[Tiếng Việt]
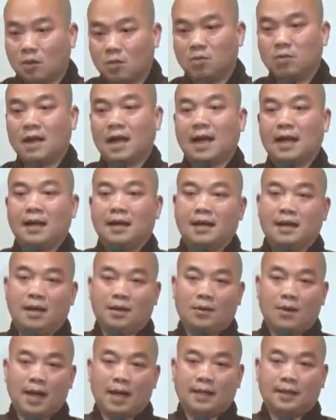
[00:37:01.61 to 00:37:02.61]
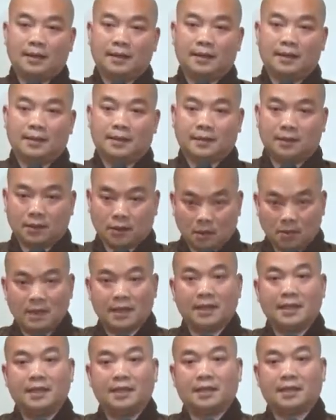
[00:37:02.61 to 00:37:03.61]
cũng là là quán cũng
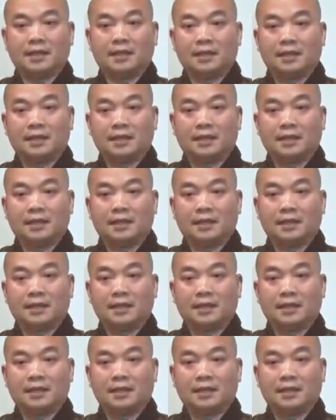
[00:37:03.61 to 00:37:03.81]
là thiền